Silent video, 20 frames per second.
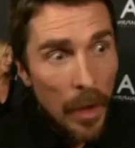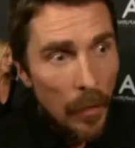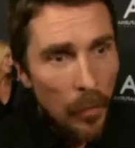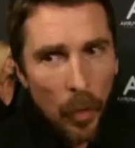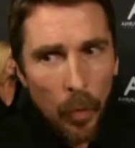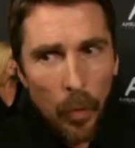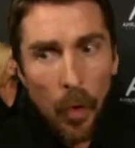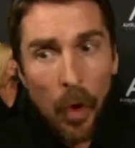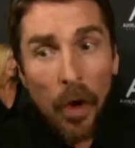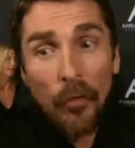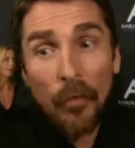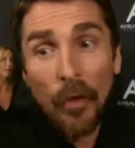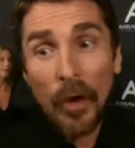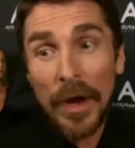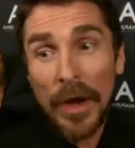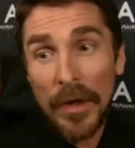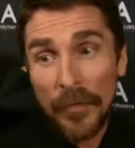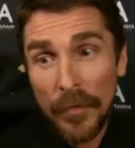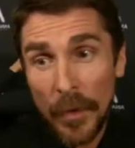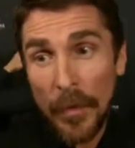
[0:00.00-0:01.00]
Je suis nommé pour un
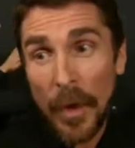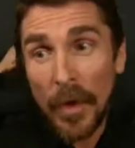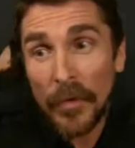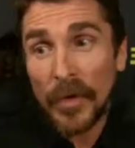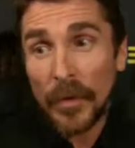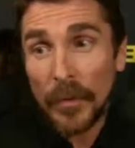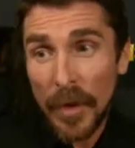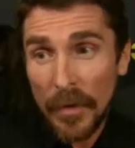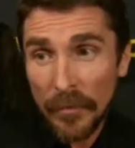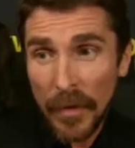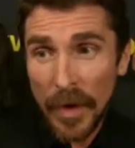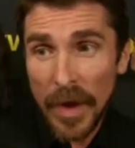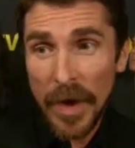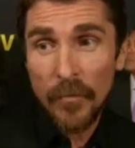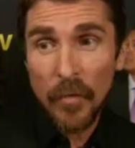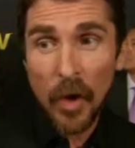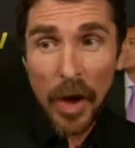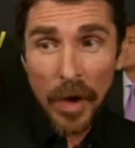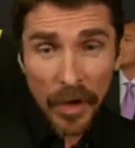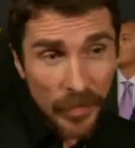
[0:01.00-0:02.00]
film où j'ai dû m'en dire
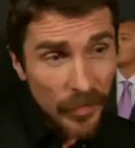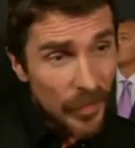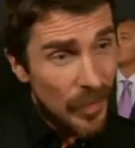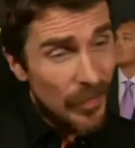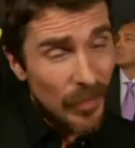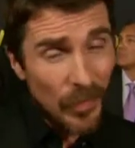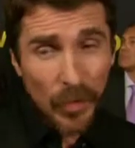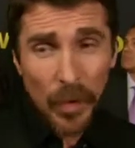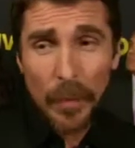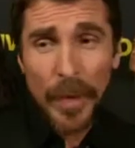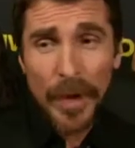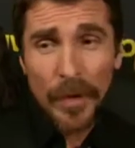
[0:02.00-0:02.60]
de la tête aux pieds.